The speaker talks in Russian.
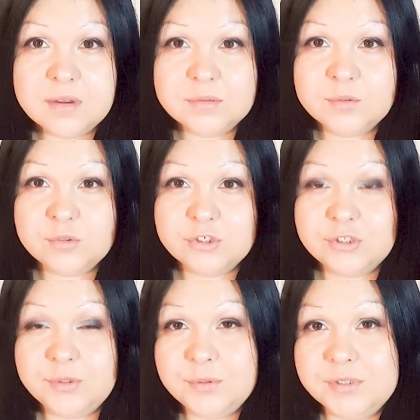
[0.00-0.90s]
но
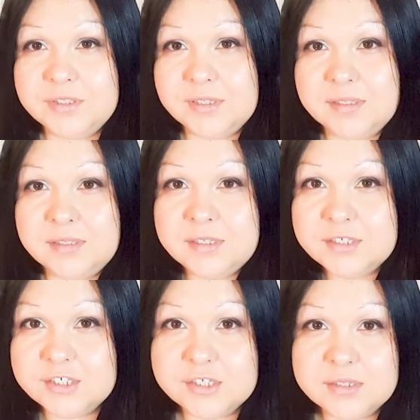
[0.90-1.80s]
что это,
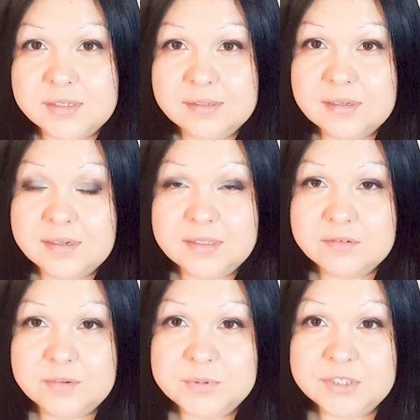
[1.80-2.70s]
ниша или как это
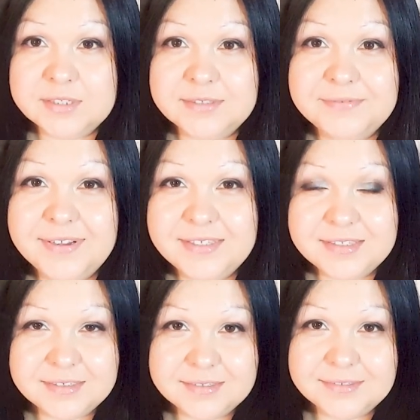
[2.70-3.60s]
вообще назвать,
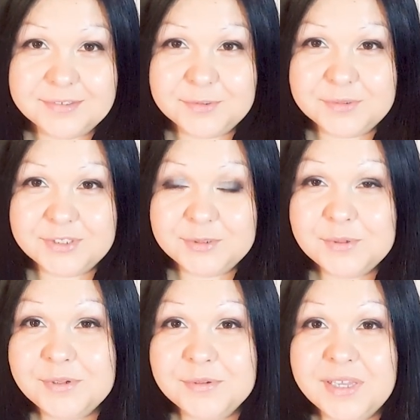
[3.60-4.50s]
э, эту
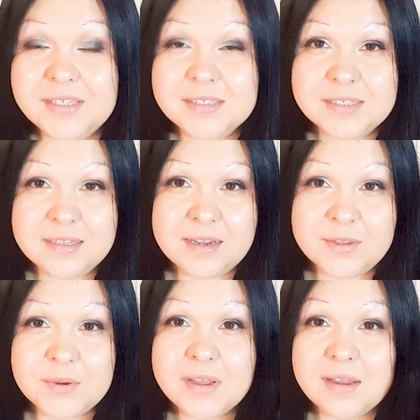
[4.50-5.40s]
категорию, я не знаю.